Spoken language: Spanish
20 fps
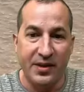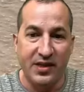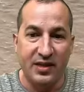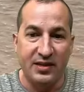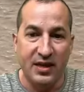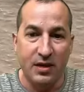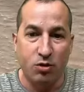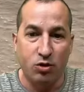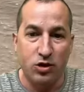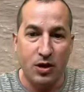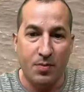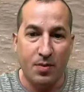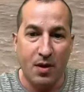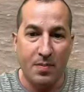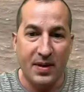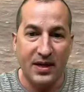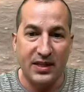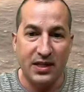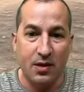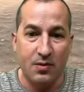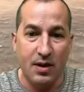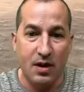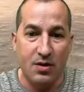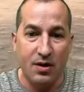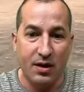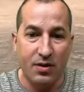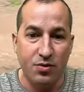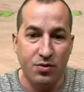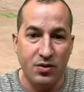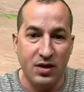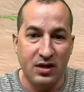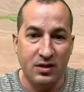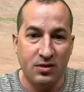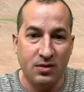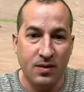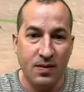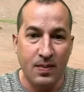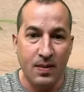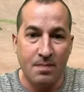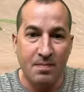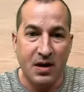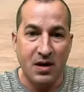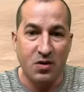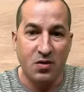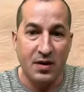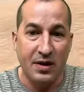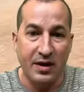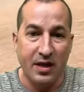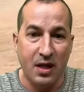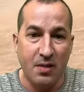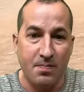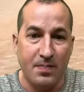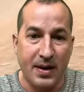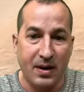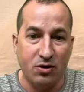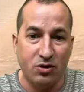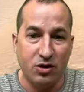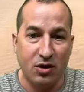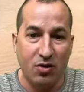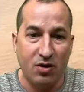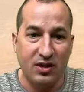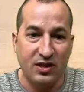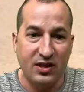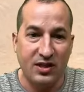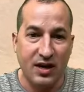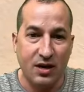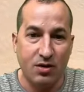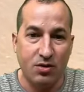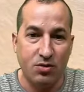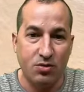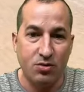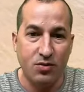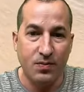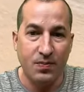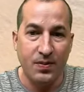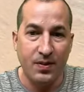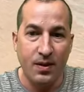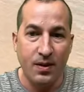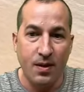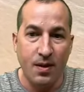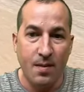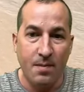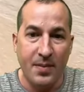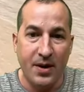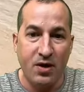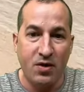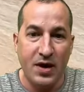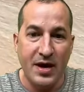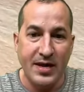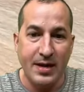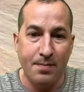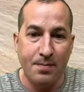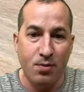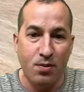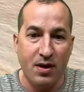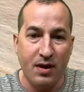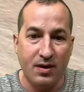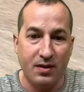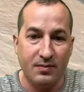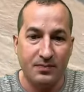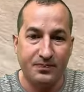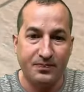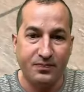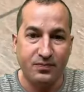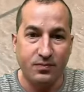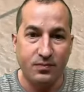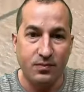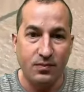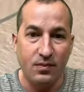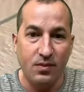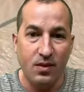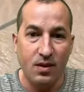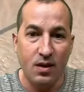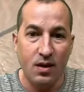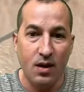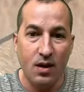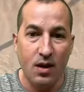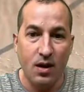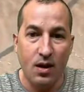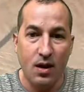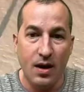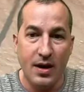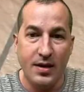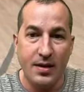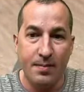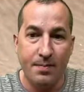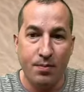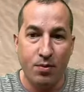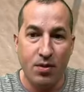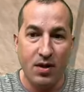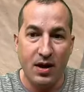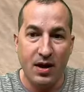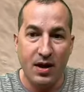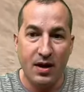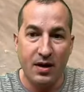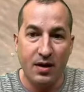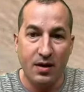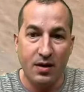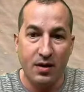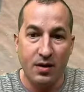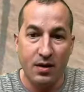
intentar cruzar por la parte de abajo las dunas para no darle disparos a los cazacarros. Pero hay que empujar. Hay que empujar.